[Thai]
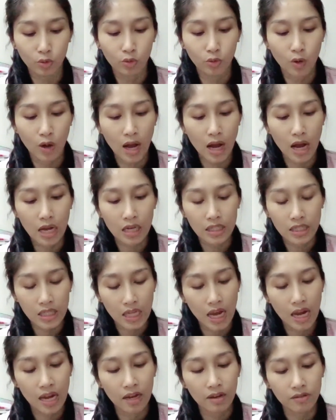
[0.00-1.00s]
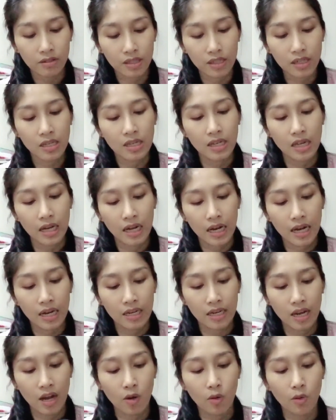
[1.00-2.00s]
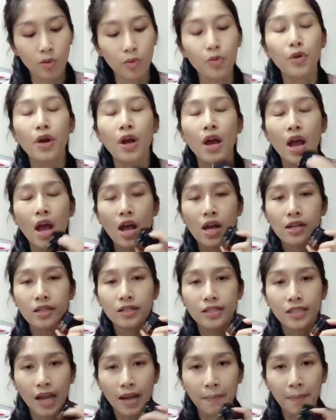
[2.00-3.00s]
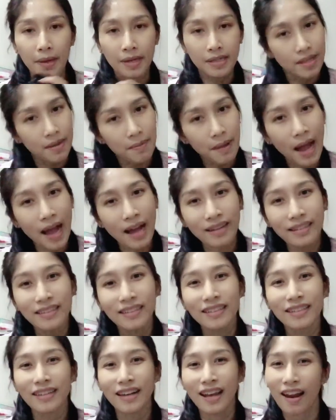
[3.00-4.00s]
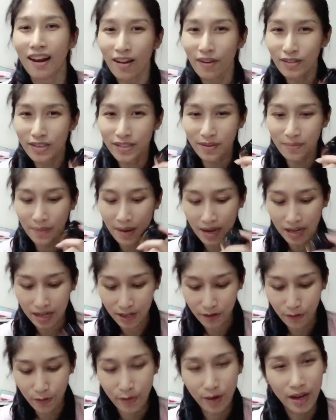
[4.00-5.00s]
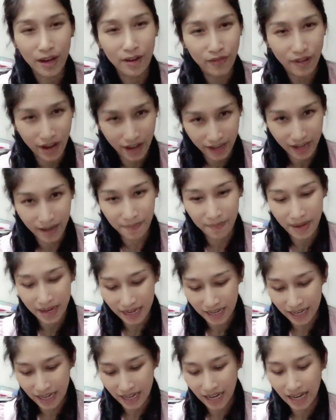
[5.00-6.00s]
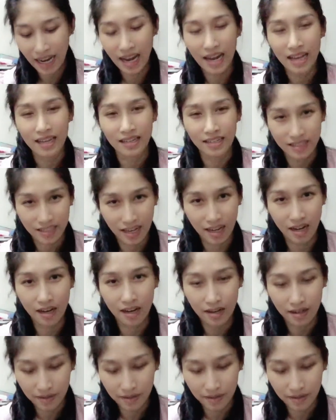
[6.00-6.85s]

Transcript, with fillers: ดูว่าใช้แล้วจะดียังไงเดี๋ยวใช้ไปสักพักหนึ่งแล้วเราจะมารีวิวให้ฟังกันใหม่นะคะเดี๋ยวจะ